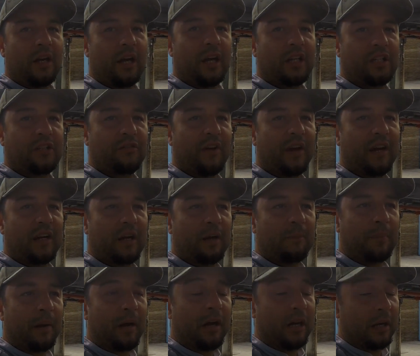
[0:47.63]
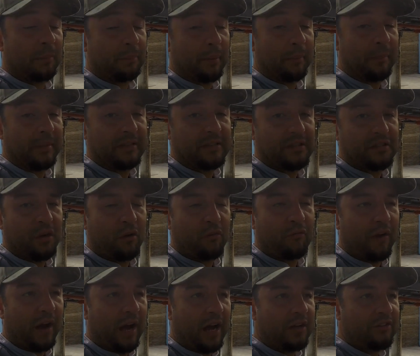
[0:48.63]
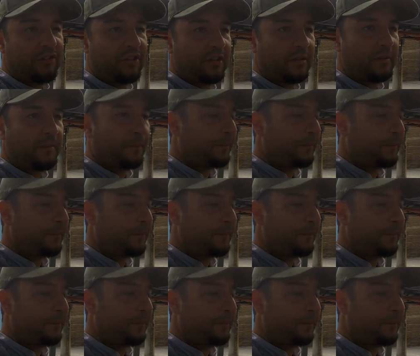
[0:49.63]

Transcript: A gente vai acampar um acampamento selvagem.